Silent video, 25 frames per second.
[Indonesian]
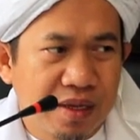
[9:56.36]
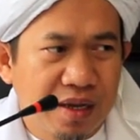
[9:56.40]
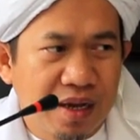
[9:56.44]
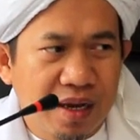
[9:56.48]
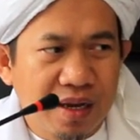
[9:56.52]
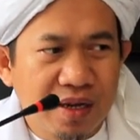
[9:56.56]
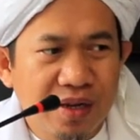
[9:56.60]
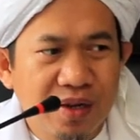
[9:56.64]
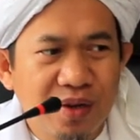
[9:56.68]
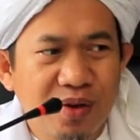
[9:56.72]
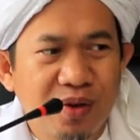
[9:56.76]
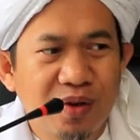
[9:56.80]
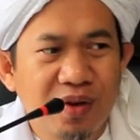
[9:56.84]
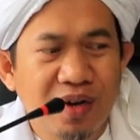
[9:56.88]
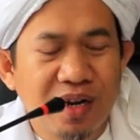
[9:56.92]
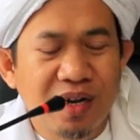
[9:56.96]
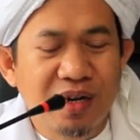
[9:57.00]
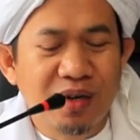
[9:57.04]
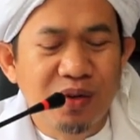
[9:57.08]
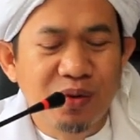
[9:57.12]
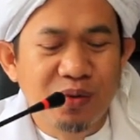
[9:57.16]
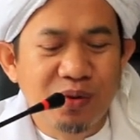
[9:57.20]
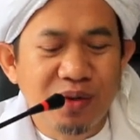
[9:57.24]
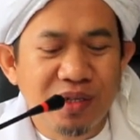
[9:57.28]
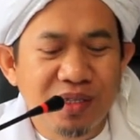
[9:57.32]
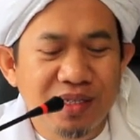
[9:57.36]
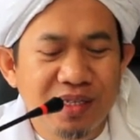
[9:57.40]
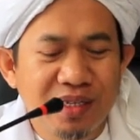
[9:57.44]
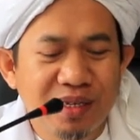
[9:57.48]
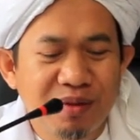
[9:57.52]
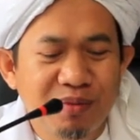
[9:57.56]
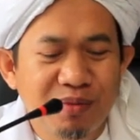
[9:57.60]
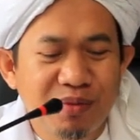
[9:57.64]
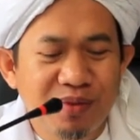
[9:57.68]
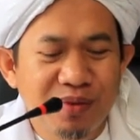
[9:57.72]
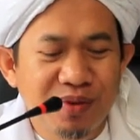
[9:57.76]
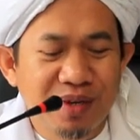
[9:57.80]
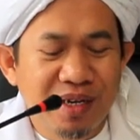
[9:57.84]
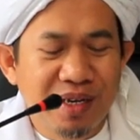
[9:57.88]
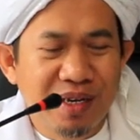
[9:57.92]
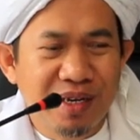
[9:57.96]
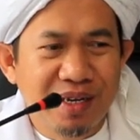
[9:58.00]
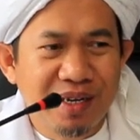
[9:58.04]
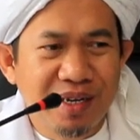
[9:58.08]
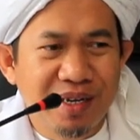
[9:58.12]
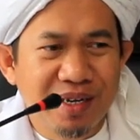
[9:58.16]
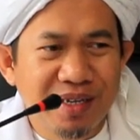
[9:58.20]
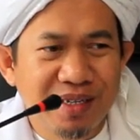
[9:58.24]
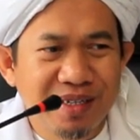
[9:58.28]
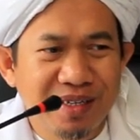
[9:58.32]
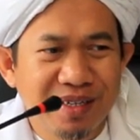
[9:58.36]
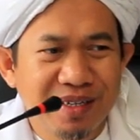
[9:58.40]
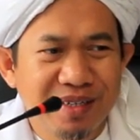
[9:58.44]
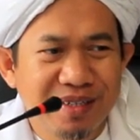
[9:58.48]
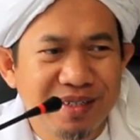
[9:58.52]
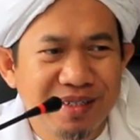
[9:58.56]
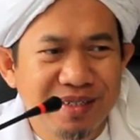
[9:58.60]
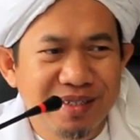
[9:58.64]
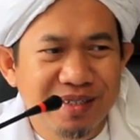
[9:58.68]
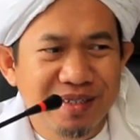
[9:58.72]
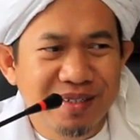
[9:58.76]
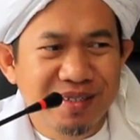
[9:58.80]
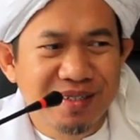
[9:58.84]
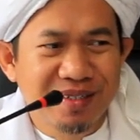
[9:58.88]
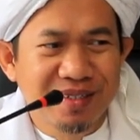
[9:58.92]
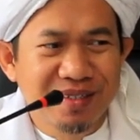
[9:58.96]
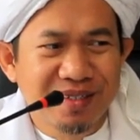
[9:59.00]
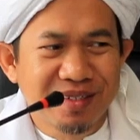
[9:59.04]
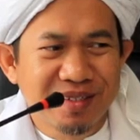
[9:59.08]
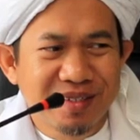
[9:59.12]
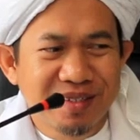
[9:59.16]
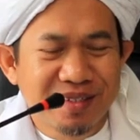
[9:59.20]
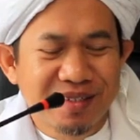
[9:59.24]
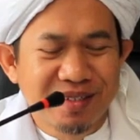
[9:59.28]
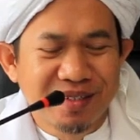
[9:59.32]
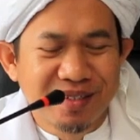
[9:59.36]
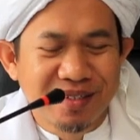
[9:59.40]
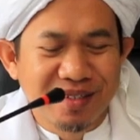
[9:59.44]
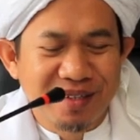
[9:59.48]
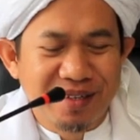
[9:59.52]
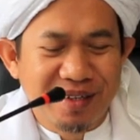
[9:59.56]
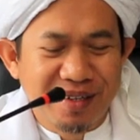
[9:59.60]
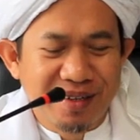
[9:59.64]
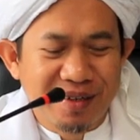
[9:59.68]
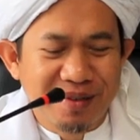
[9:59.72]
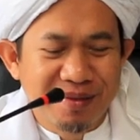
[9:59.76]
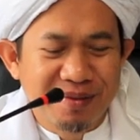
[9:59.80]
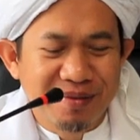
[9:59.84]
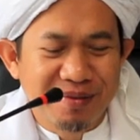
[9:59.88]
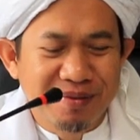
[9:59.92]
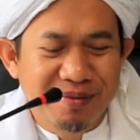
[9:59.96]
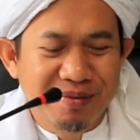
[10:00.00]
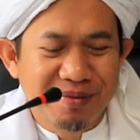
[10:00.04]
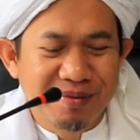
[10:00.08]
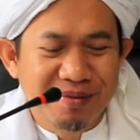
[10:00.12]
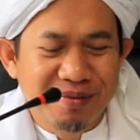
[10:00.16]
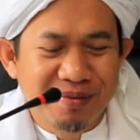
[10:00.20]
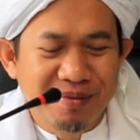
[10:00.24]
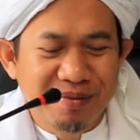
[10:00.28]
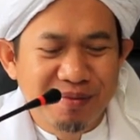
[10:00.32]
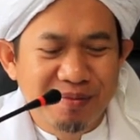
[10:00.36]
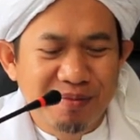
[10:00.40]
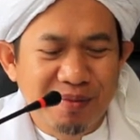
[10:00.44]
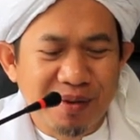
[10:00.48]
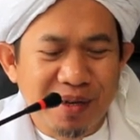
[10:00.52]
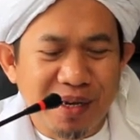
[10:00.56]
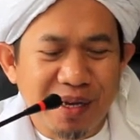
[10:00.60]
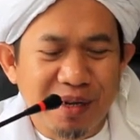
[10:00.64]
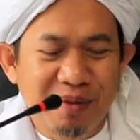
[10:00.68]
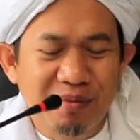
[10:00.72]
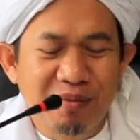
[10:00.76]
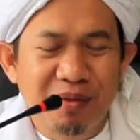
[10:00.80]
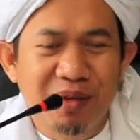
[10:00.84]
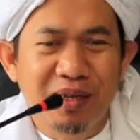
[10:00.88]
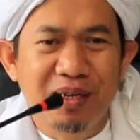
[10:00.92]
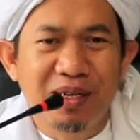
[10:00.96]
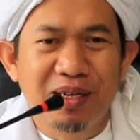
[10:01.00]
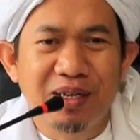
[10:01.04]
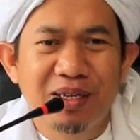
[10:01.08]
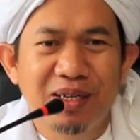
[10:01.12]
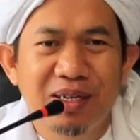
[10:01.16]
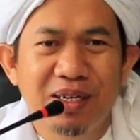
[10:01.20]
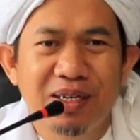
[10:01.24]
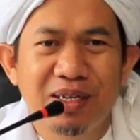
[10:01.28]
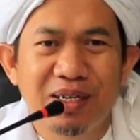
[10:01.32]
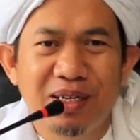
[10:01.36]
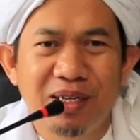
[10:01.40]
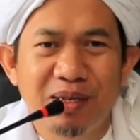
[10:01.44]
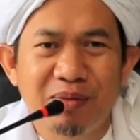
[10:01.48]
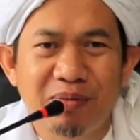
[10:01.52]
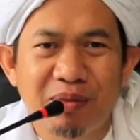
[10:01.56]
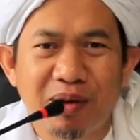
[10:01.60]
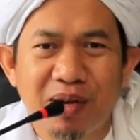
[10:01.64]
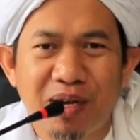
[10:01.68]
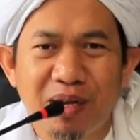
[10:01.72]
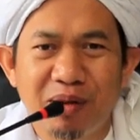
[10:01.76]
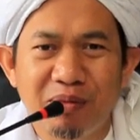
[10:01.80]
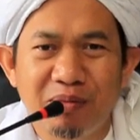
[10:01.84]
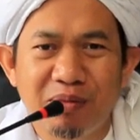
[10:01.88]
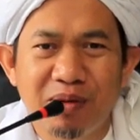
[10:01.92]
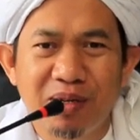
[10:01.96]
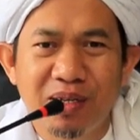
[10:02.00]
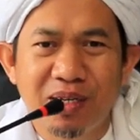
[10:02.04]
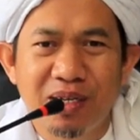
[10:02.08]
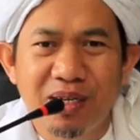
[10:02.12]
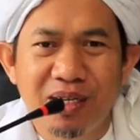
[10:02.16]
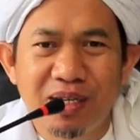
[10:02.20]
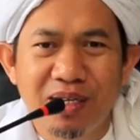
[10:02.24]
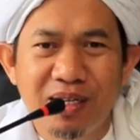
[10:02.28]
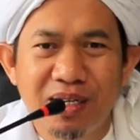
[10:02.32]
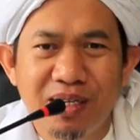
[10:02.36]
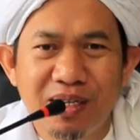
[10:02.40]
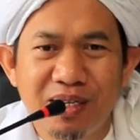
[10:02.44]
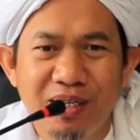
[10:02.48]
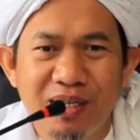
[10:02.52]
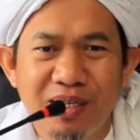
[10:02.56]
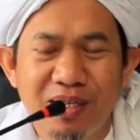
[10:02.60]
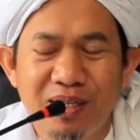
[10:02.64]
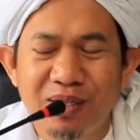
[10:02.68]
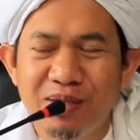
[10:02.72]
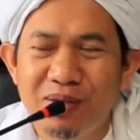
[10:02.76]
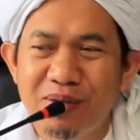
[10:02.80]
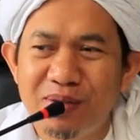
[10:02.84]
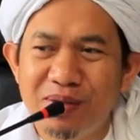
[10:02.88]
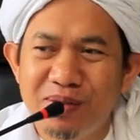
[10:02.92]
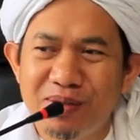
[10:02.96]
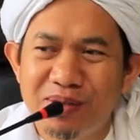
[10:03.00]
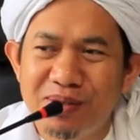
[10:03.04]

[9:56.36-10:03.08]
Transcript: Ada orang duitnya muda aja. Ya. Pengen bikin ini, pengen beli ini, itu